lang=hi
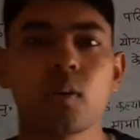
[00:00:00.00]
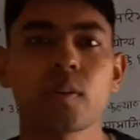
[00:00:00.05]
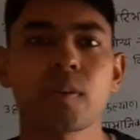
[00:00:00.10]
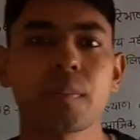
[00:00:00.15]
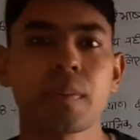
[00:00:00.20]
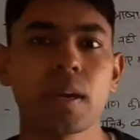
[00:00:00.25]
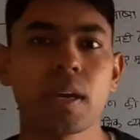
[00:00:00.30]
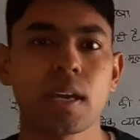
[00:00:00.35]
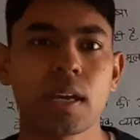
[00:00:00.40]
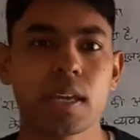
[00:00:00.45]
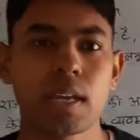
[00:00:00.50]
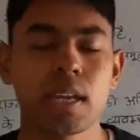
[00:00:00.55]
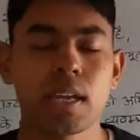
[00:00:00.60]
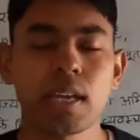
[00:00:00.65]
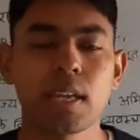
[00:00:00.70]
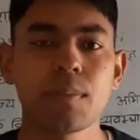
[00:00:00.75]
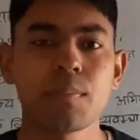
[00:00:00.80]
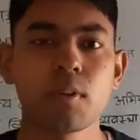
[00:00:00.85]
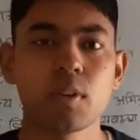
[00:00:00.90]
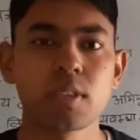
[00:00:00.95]
कोर्ट में ये
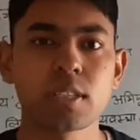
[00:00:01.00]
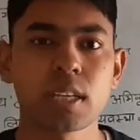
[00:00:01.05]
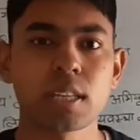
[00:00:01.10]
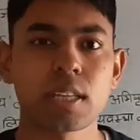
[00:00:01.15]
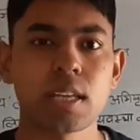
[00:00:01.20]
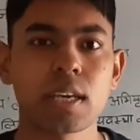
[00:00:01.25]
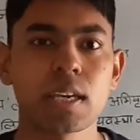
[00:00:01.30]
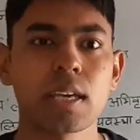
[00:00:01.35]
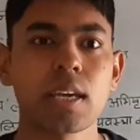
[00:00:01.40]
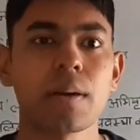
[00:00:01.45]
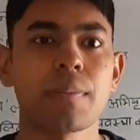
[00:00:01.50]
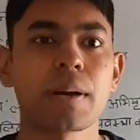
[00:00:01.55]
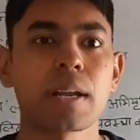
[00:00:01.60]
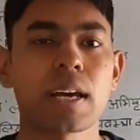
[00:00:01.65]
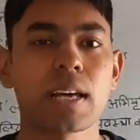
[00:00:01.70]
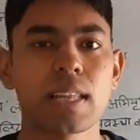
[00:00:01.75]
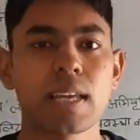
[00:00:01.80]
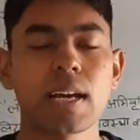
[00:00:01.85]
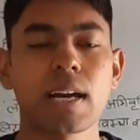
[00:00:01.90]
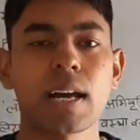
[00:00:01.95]
नहीं बोल सकते हैं कि
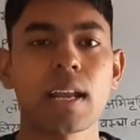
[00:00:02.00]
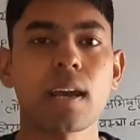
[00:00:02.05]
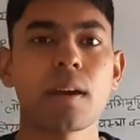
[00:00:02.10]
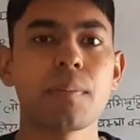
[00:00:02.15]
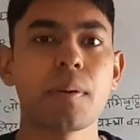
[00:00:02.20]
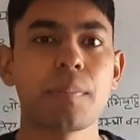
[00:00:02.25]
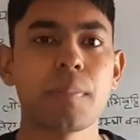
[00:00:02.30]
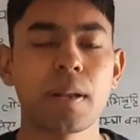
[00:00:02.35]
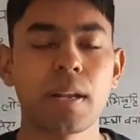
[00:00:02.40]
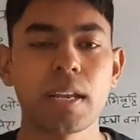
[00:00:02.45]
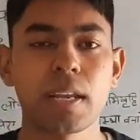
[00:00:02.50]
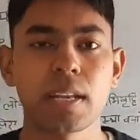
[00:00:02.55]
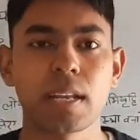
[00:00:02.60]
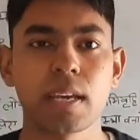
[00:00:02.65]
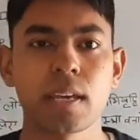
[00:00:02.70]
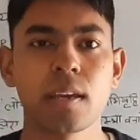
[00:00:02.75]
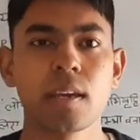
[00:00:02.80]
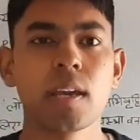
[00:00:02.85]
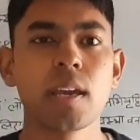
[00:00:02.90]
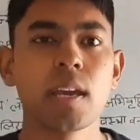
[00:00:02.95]
हमारा अधिकार है हमें मिल नहीं
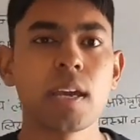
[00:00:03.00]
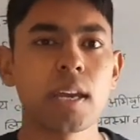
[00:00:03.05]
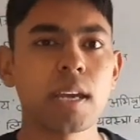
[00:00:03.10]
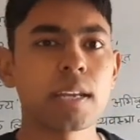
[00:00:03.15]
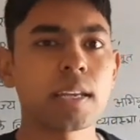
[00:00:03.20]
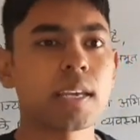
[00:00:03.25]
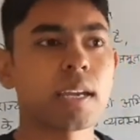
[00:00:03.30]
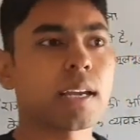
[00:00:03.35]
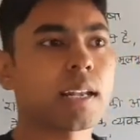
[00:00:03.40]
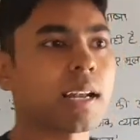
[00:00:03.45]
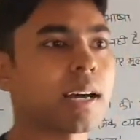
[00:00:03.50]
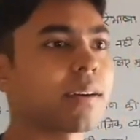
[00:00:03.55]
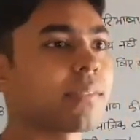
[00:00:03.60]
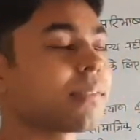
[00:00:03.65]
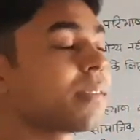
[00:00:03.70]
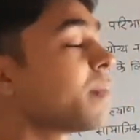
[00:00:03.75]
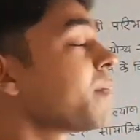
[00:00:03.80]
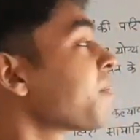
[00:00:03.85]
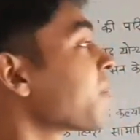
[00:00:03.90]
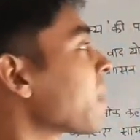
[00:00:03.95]
रहे इनके
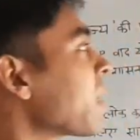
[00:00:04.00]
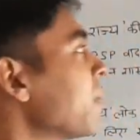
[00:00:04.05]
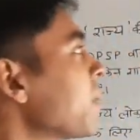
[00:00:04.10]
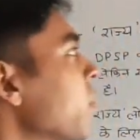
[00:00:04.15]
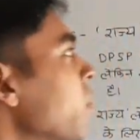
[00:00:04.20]
खिलाफ़ हम